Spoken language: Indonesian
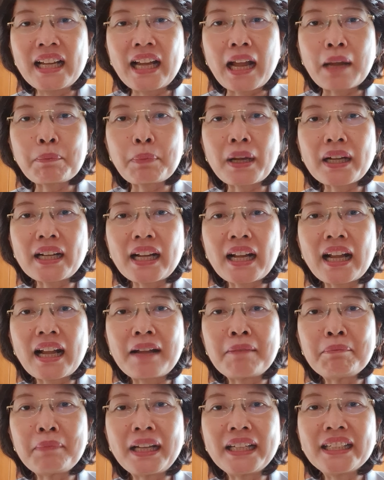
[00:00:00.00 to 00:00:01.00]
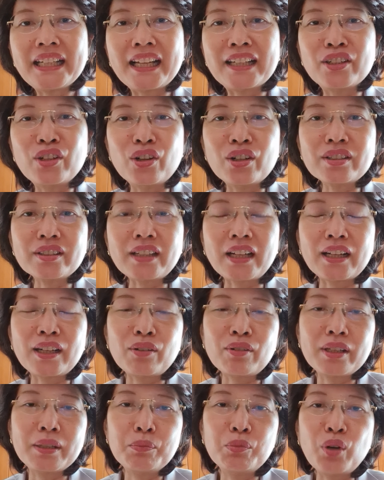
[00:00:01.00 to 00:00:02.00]
Apakah aman ya dok
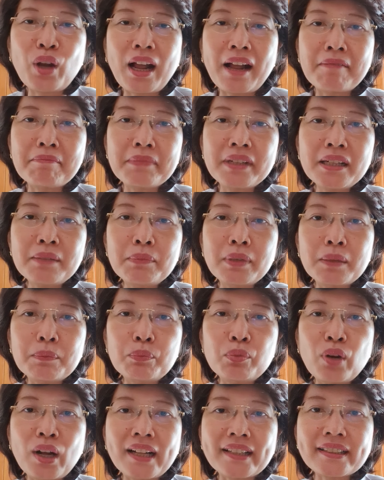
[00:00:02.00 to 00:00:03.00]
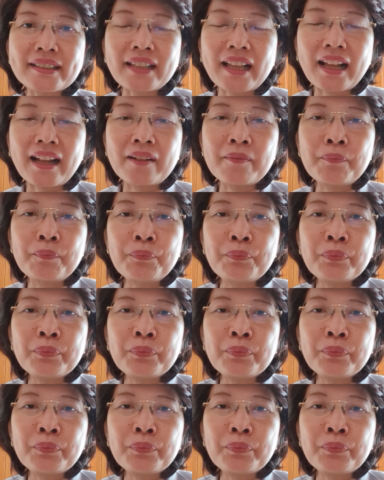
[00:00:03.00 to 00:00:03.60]
kalau ibu hamil berpuasa?